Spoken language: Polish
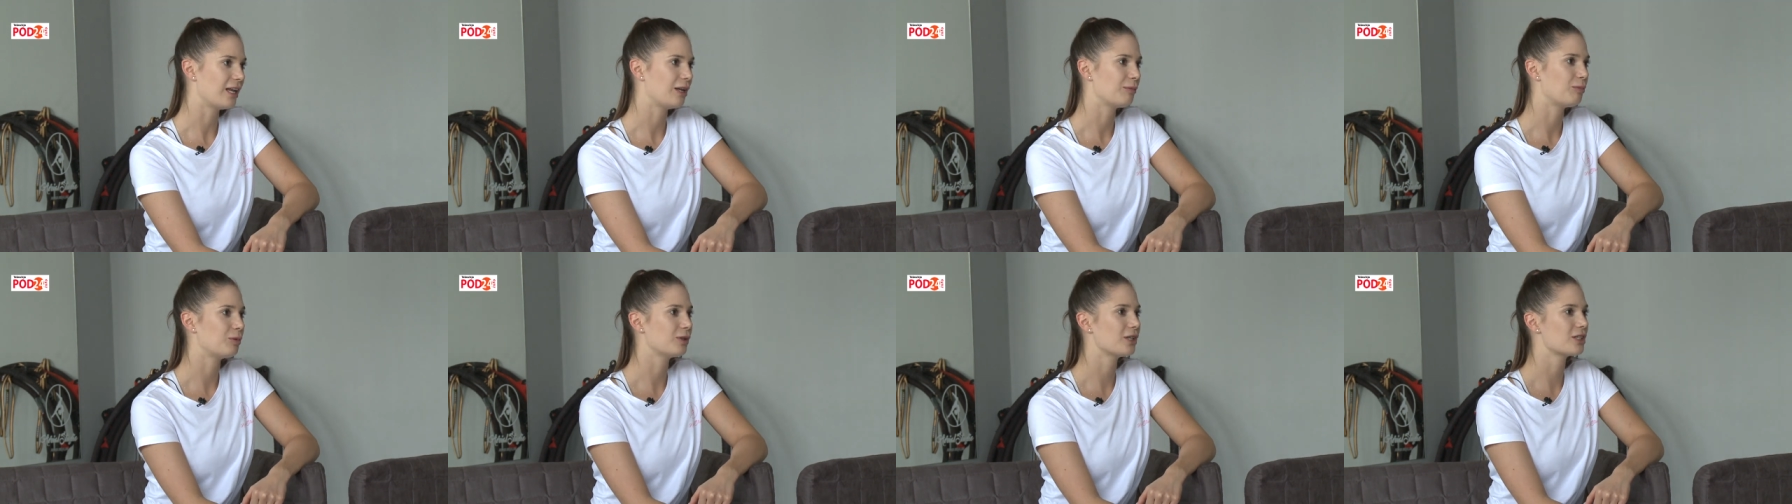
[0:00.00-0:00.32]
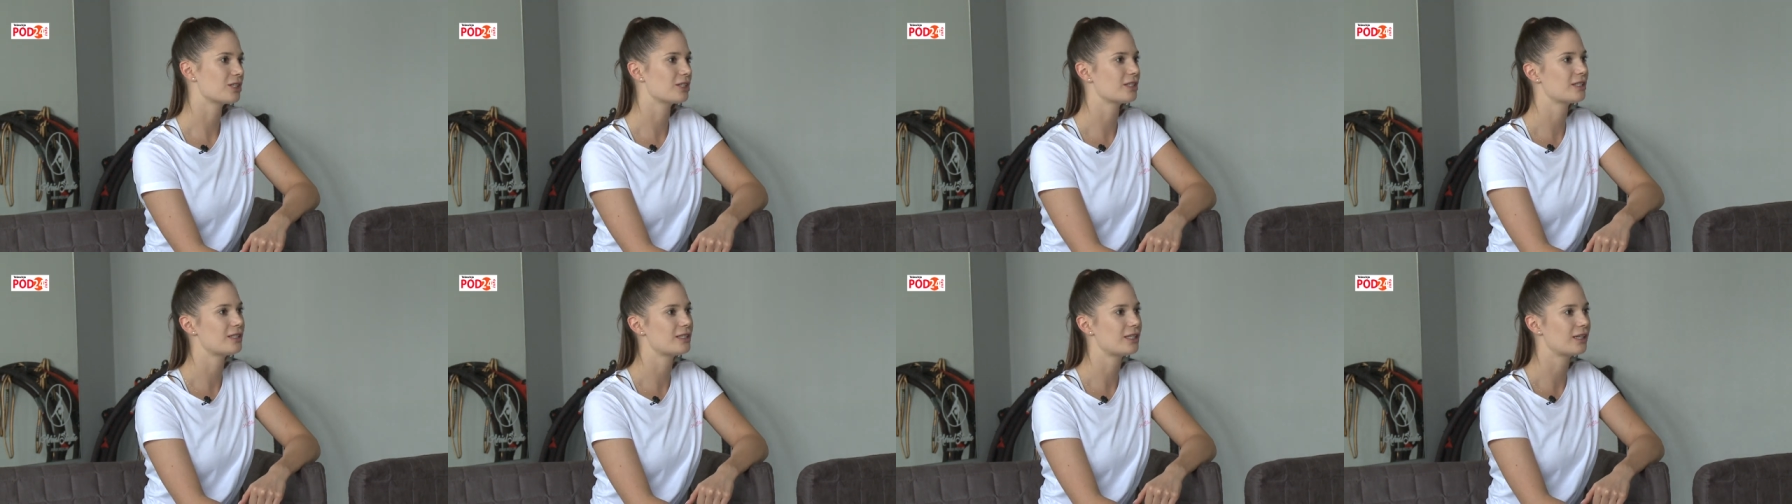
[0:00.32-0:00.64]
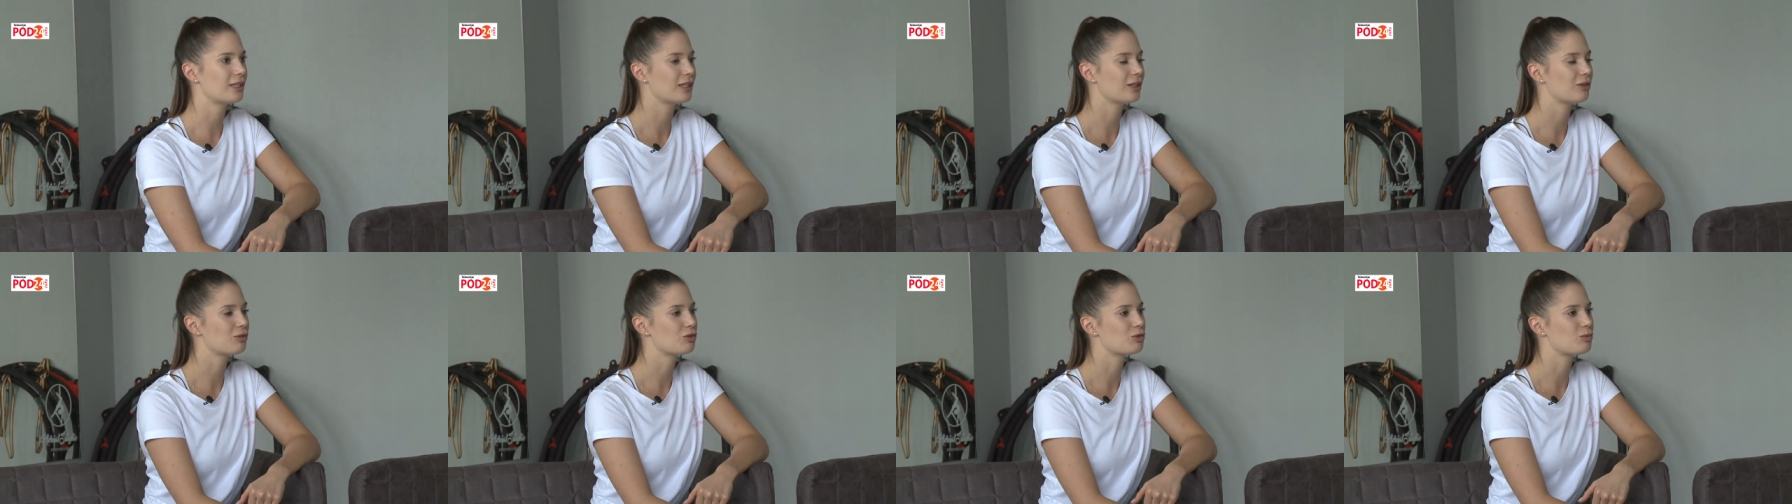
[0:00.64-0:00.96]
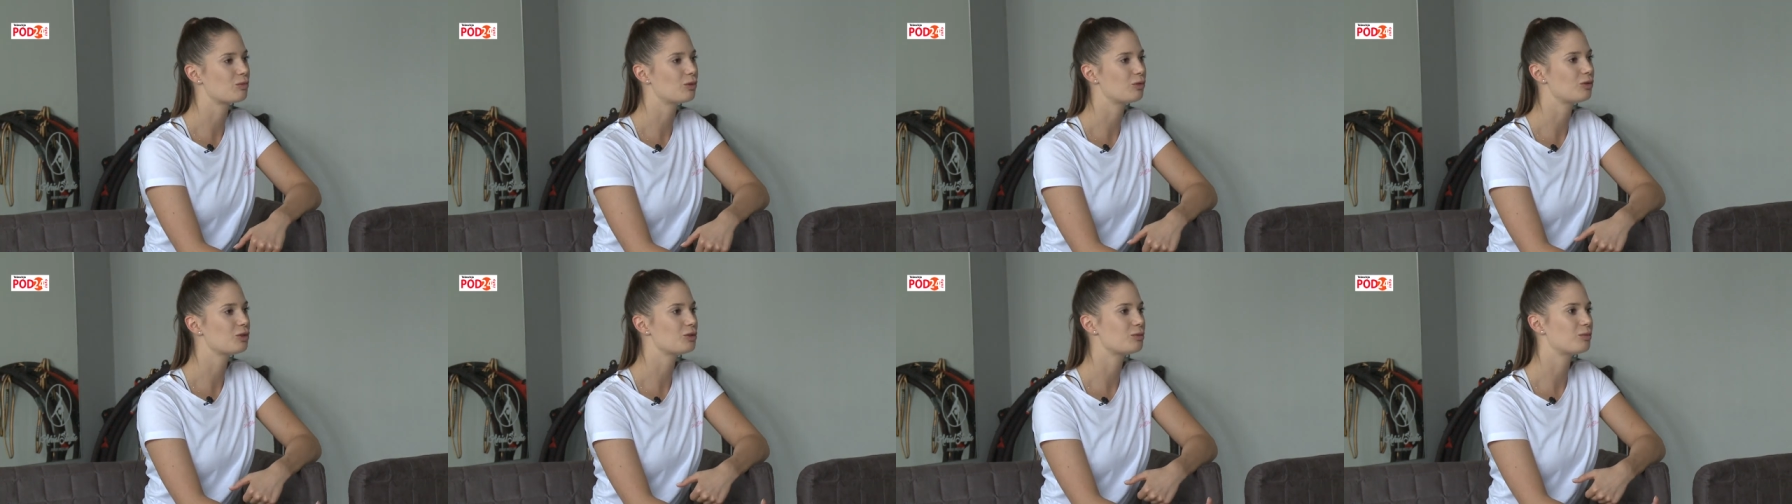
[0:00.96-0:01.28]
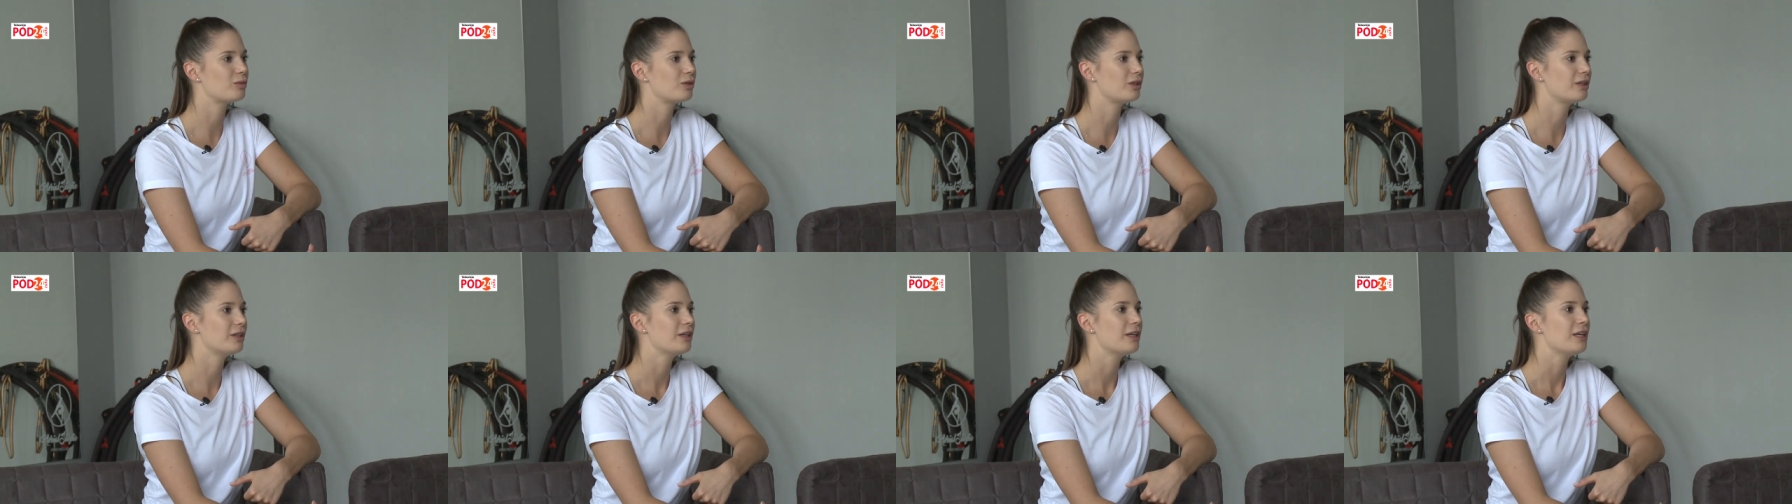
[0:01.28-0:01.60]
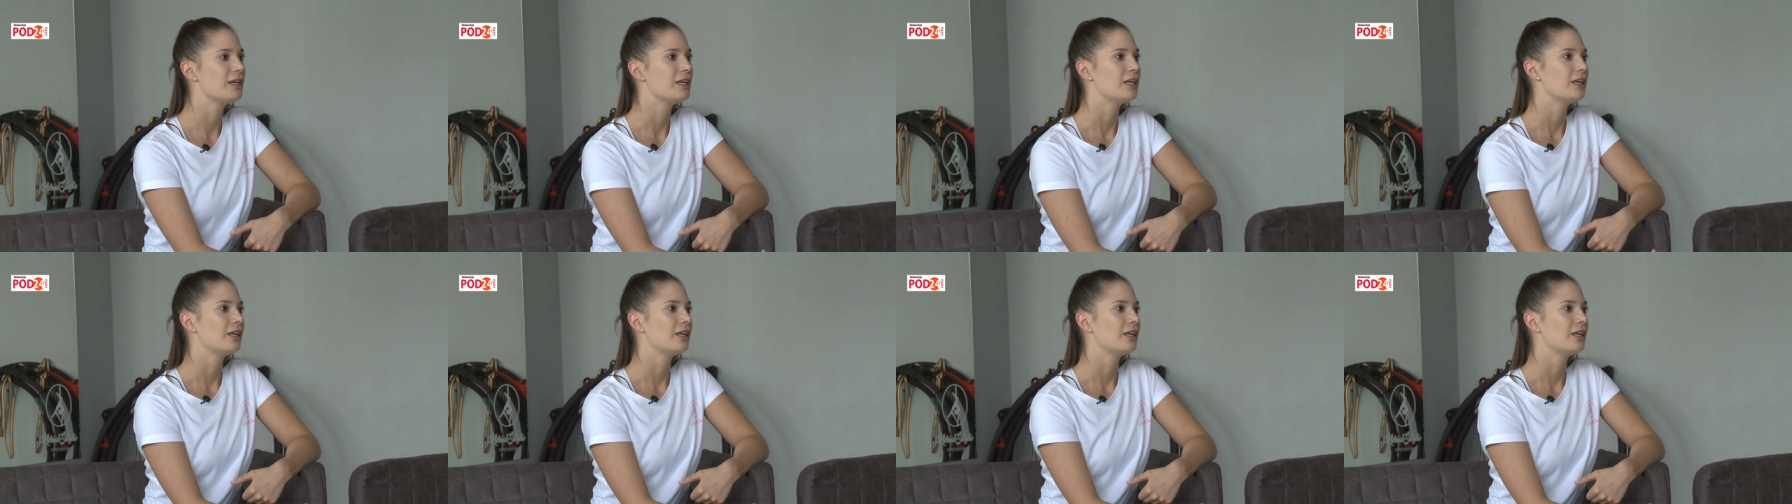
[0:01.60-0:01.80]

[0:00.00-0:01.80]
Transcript: ale po naszych startach już mogłyśmy